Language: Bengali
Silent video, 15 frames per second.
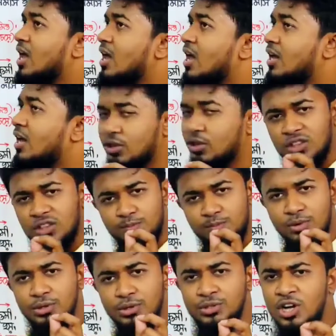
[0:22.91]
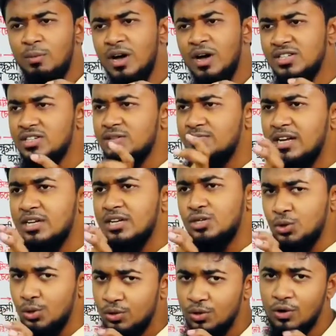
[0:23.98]
তৎপুরুষ সমাস মানে ছোট
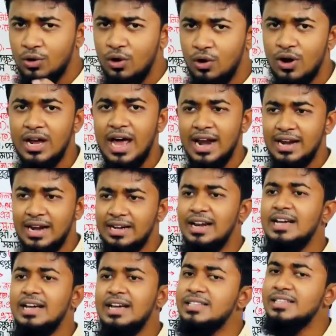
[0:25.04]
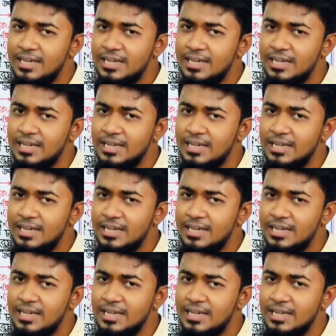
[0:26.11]
করার আরেকটা স্টেপ